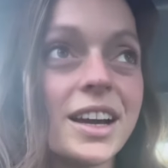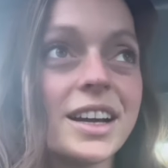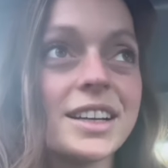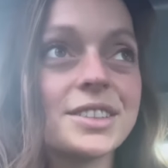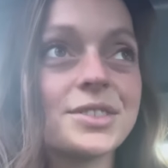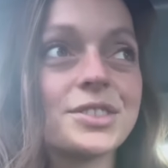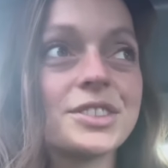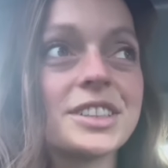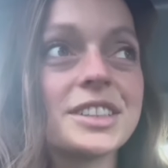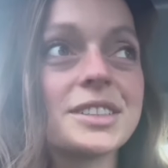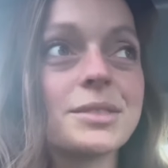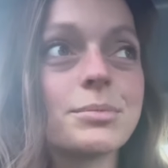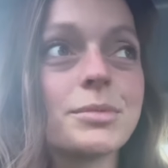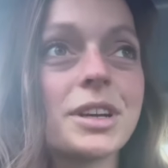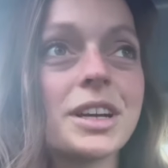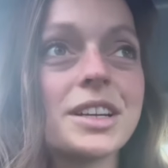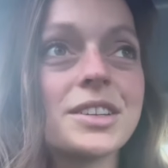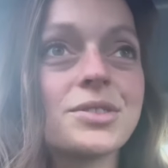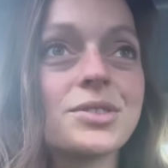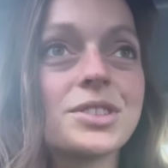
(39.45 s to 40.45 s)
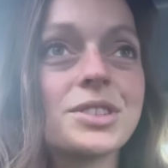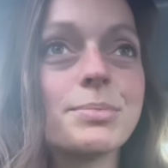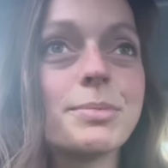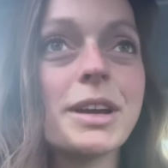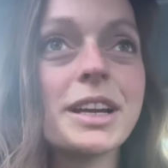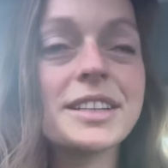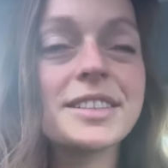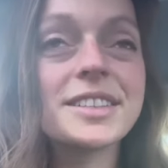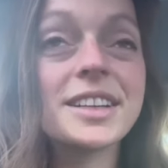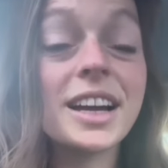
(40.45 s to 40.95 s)
Ich finde das immer, also ich
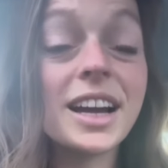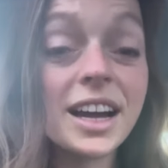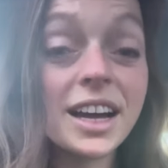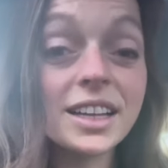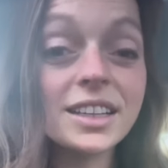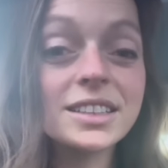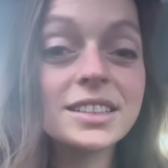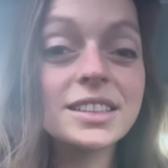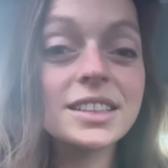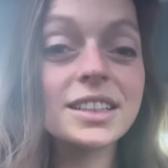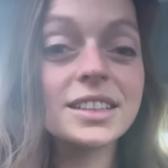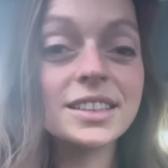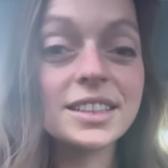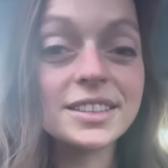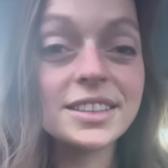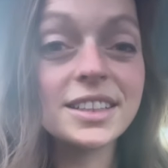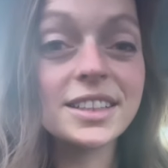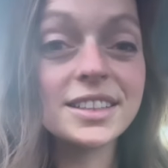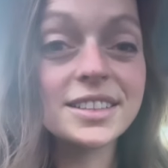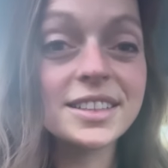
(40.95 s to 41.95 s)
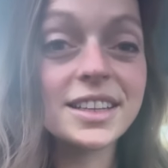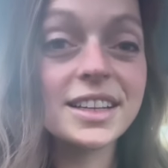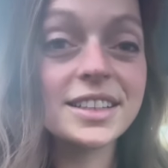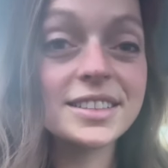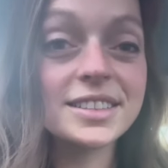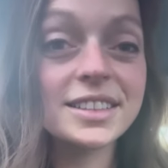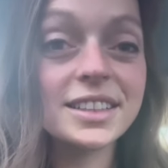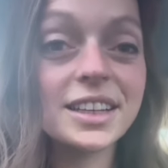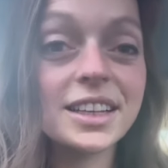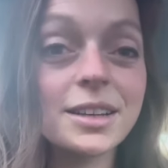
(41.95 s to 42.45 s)
merke es gerade tatsächlich sehr
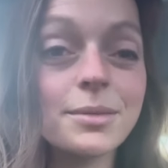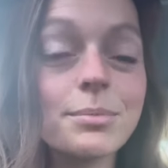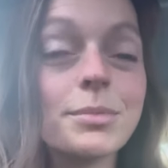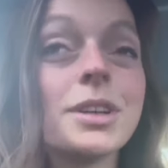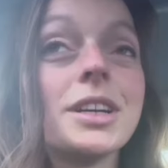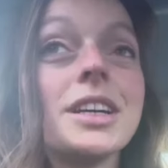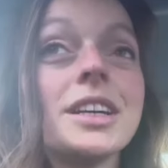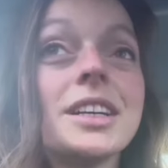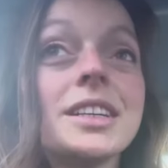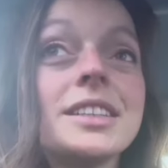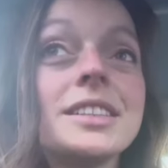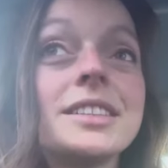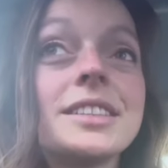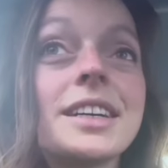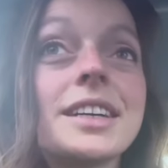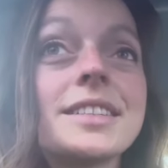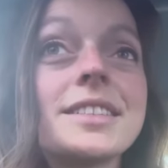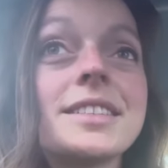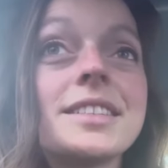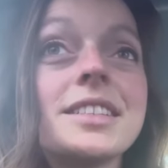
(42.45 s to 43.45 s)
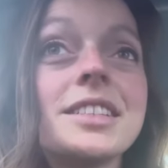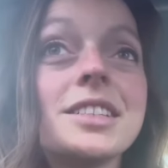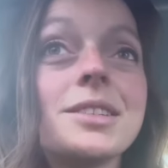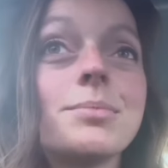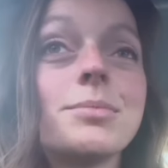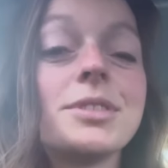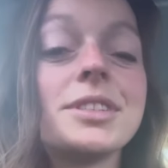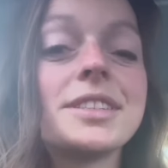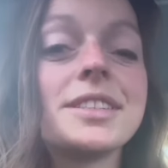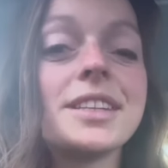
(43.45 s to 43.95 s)
extrem, dass ich
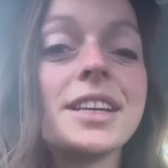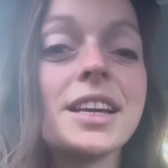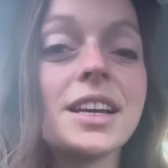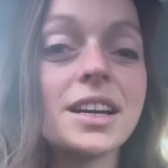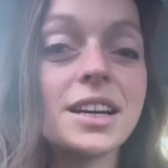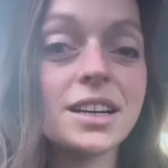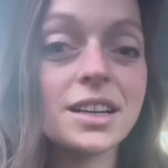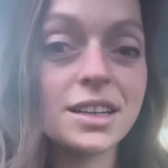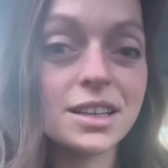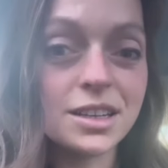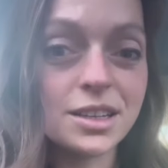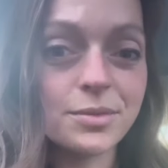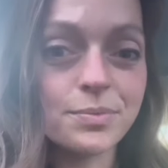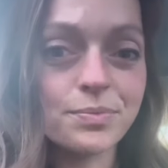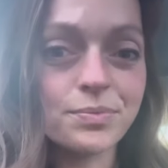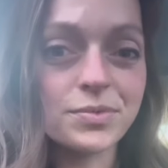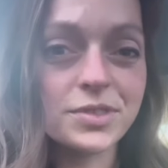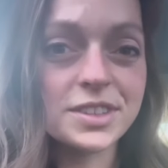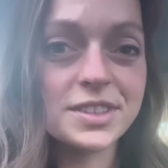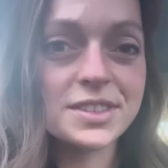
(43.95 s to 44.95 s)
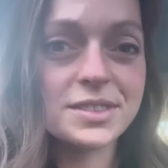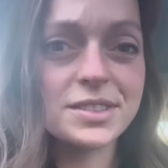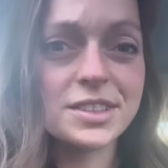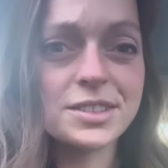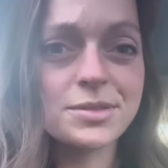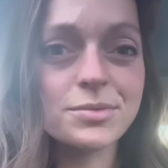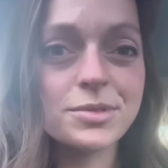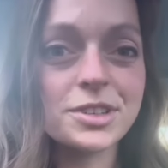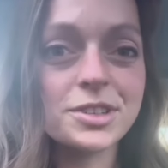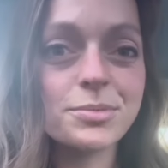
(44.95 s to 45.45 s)
mich sehr, ähm, dass,
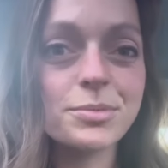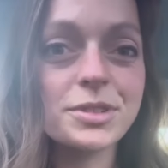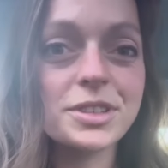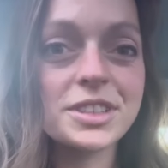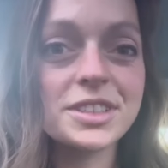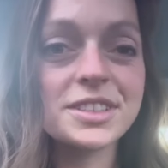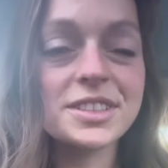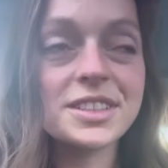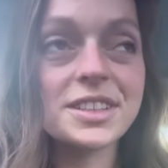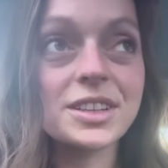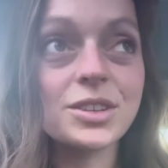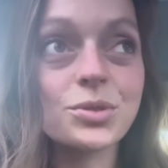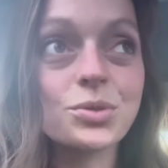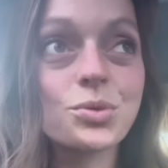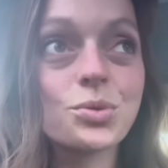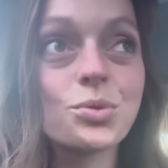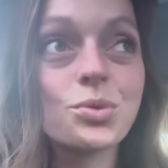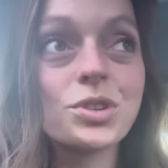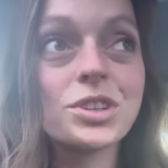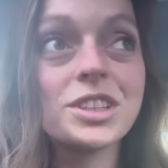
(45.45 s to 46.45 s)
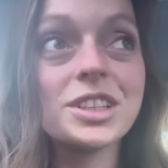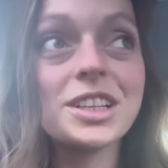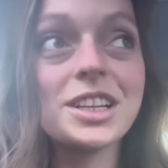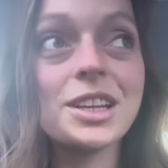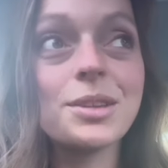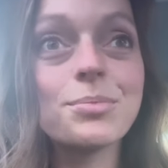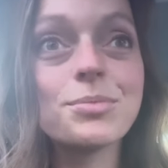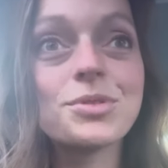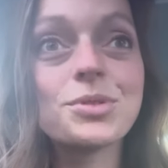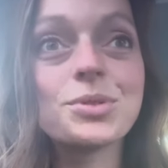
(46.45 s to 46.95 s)
dass, dass mir das
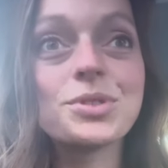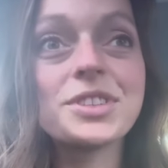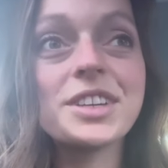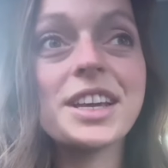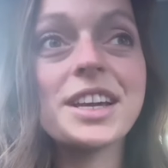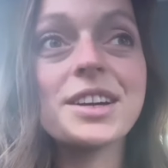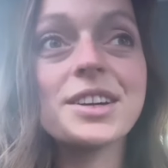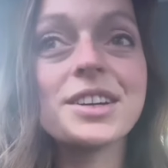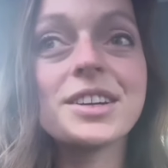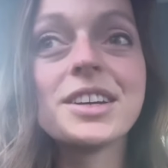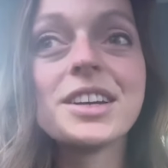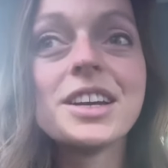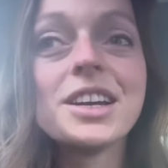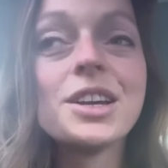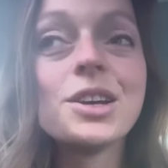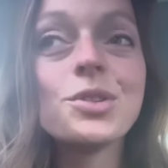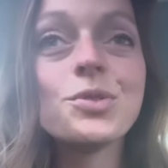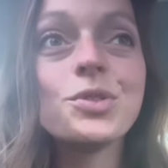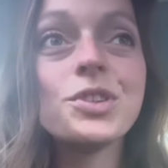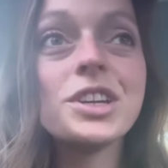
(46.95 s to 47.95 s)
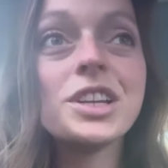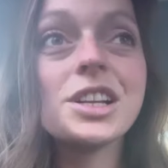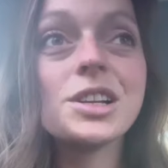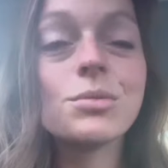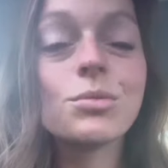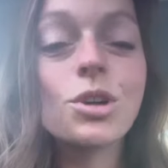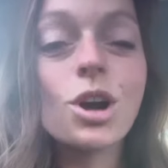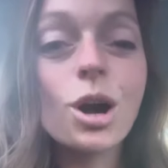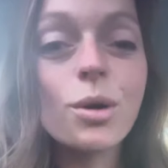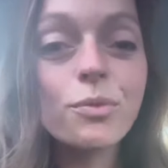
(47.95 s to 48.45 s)
Autorinnenleben so sehr viel
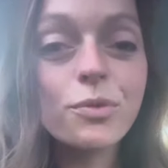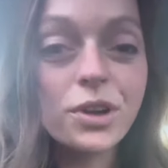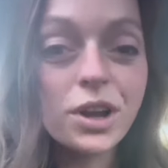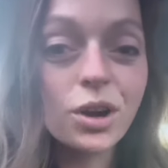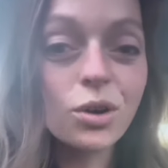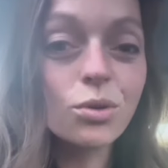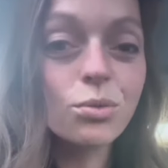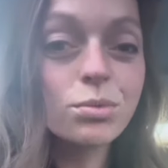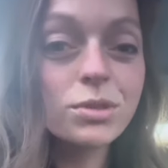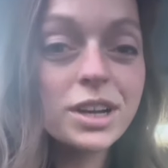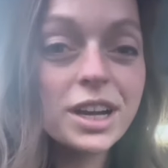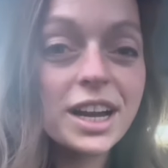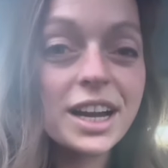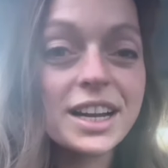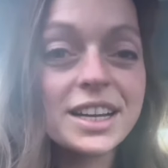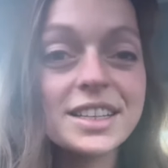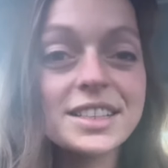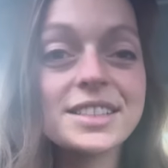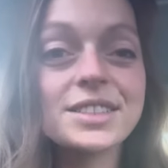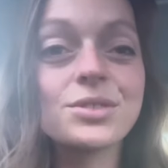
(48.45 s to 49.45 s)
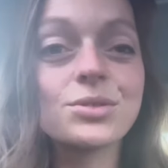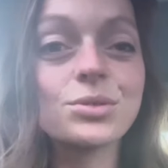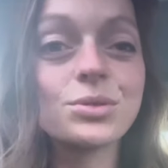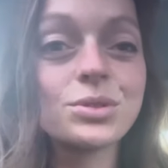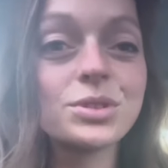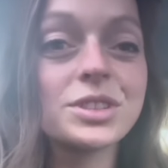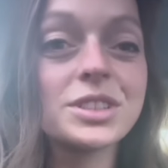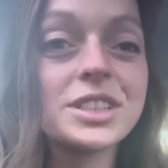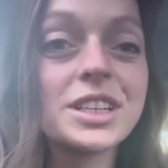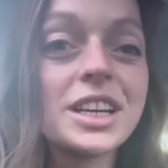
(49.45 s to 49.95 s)
im Kopf herumkreist
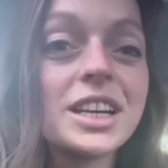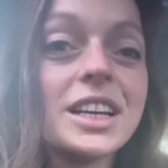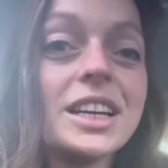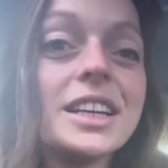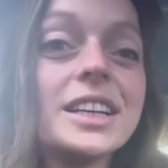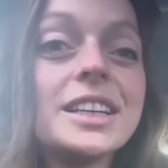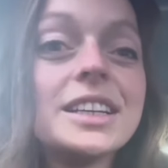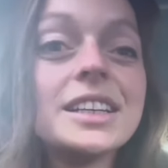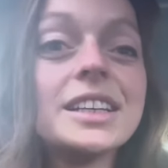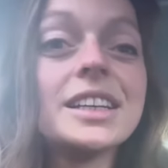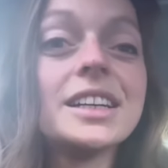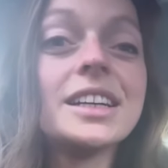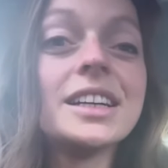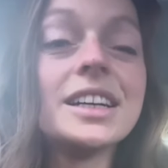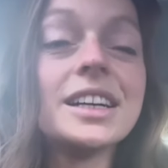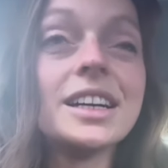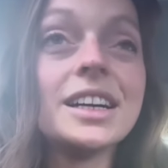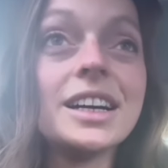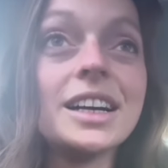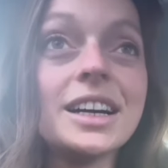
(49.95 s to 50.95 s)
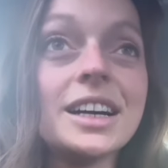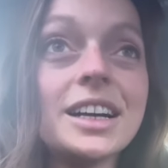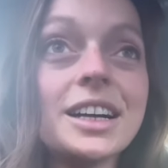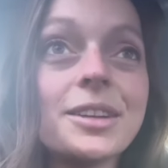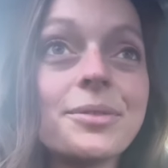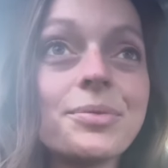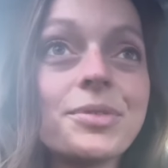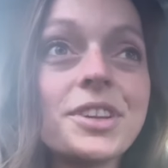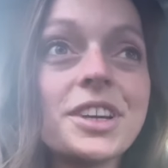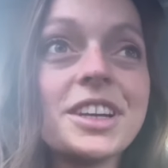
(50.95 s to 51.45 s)
und
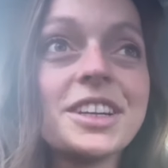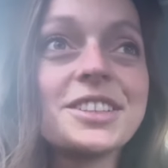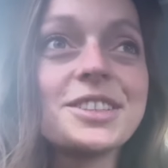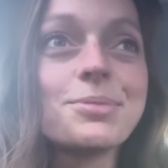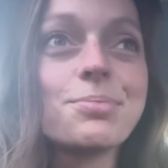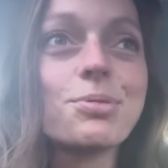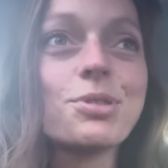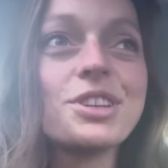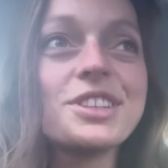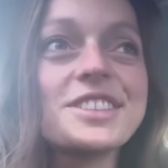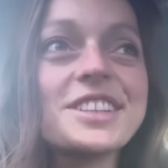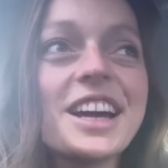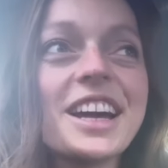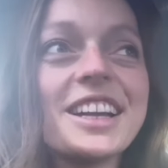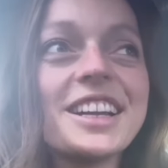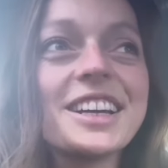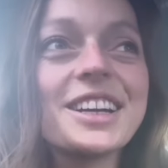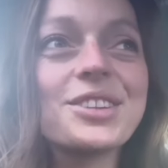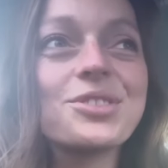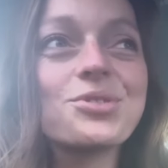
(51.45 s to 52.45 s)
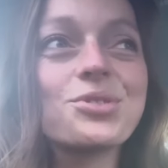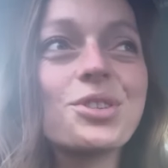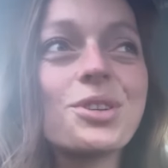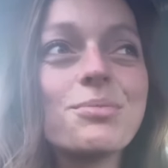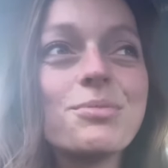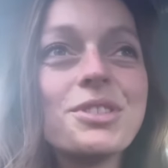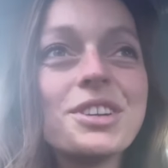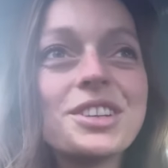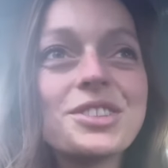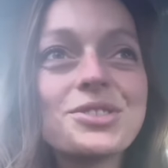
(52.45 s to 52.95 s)
ähm, ist die Polizei direkt vor
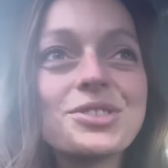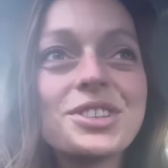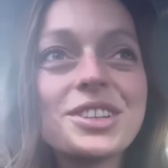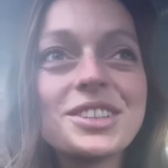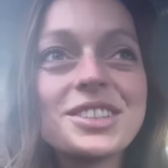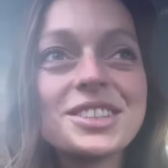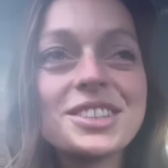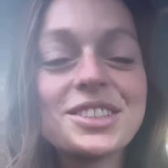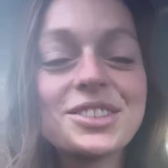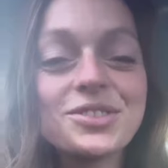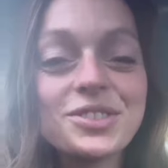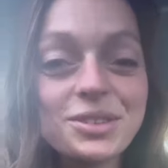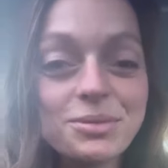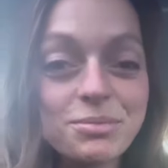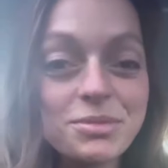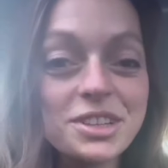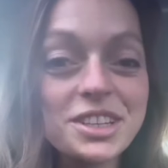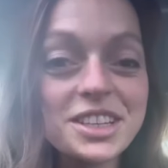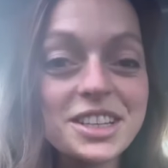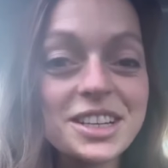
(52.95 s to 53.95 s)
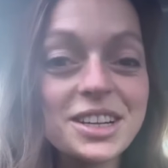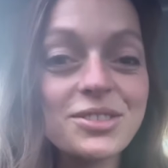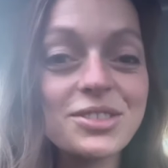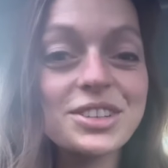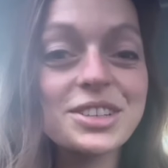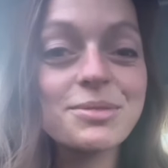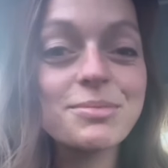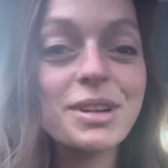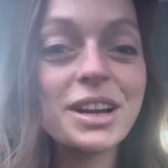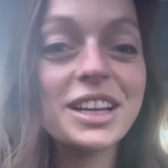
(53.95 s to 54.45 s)
mir. Also die sind nicht wegen mir hier, aber
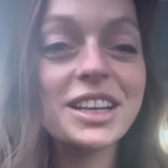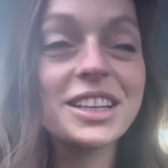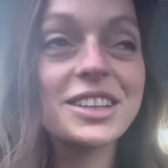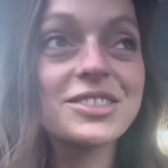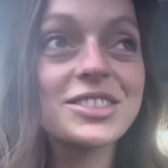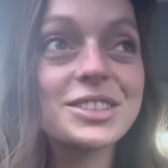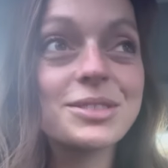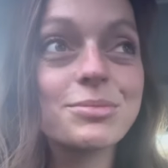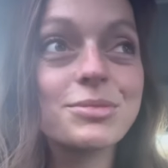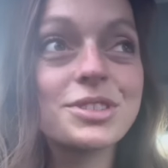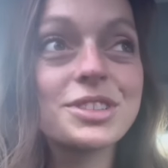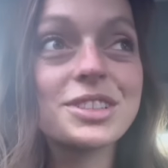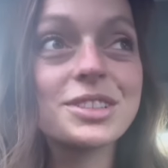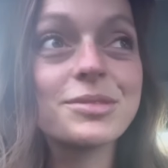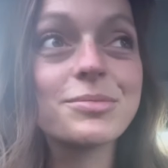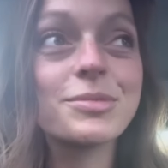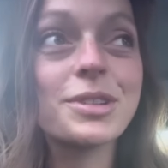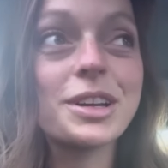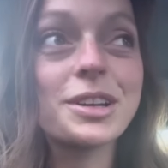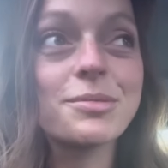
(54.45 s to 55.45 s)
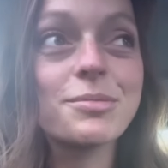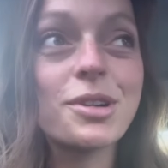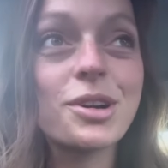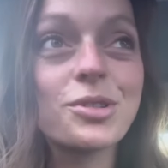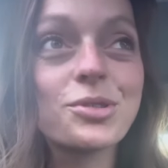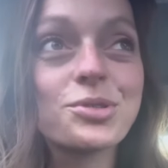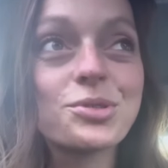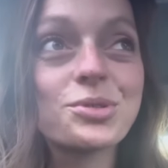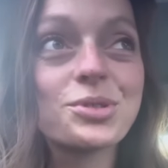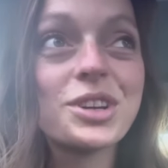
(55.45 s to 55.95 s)
die machen hier was mit einem, einem
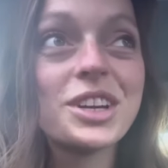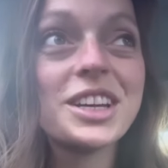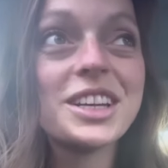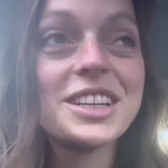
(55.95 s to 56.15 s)
Auto.